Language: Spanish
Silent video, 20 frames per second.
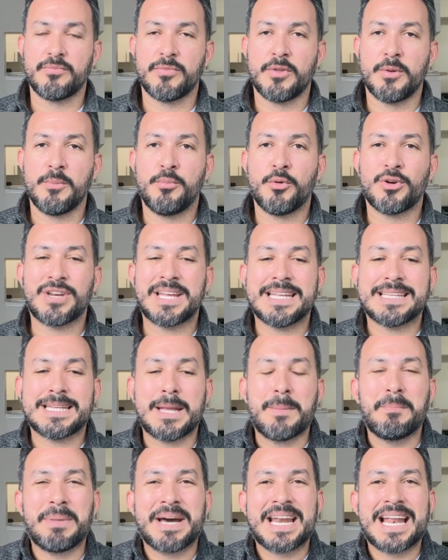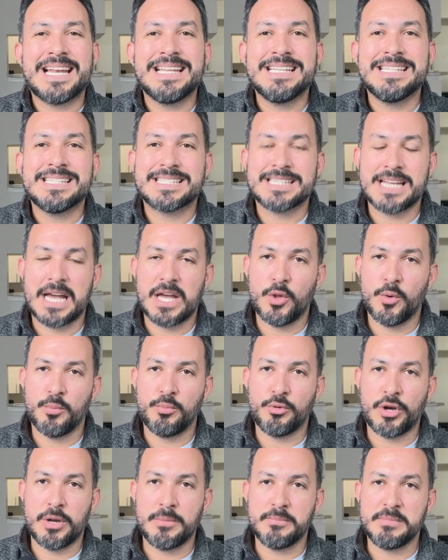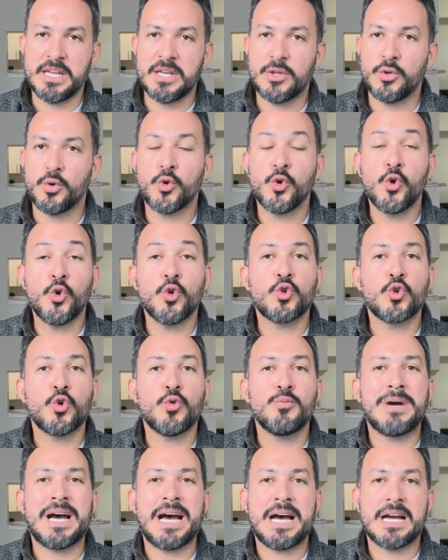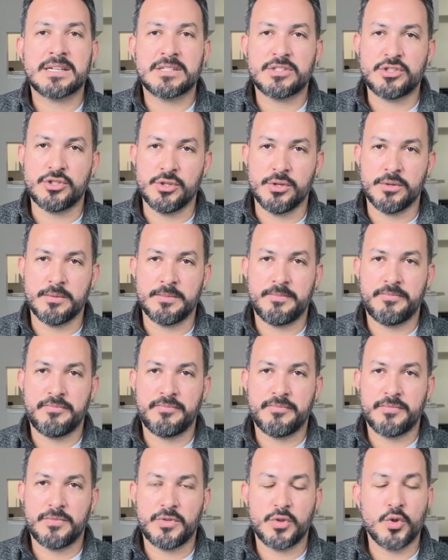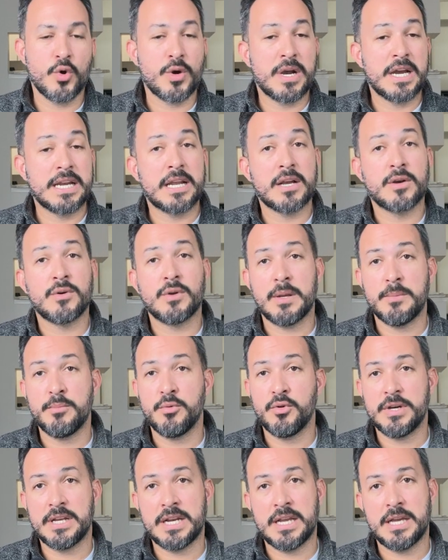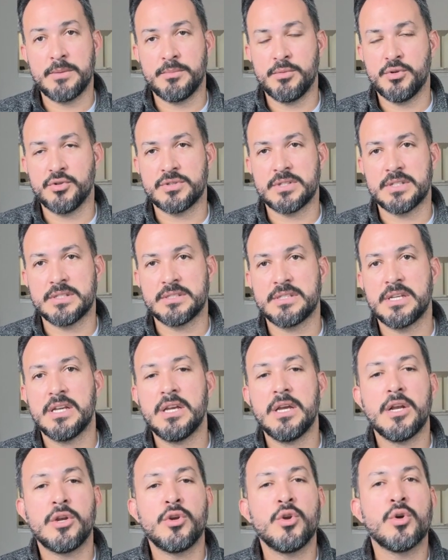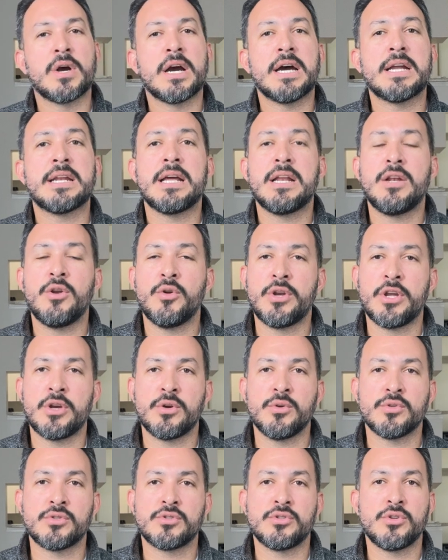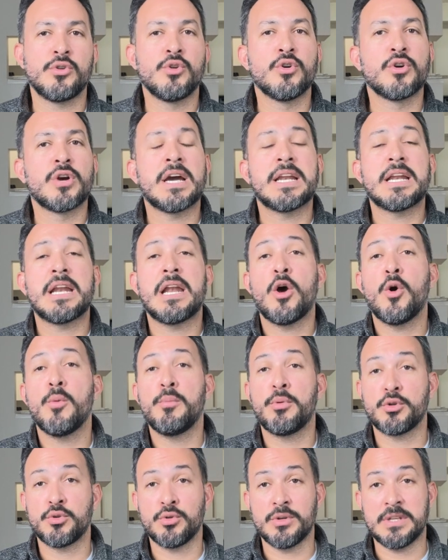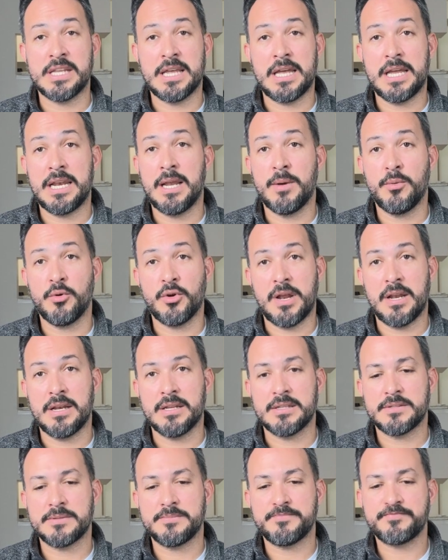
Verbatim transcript: porque está paralizado por el miedo, no toma acción. No gana con las mujeres hermosas, no gana en los negocios, no gana en las oportunidades laborales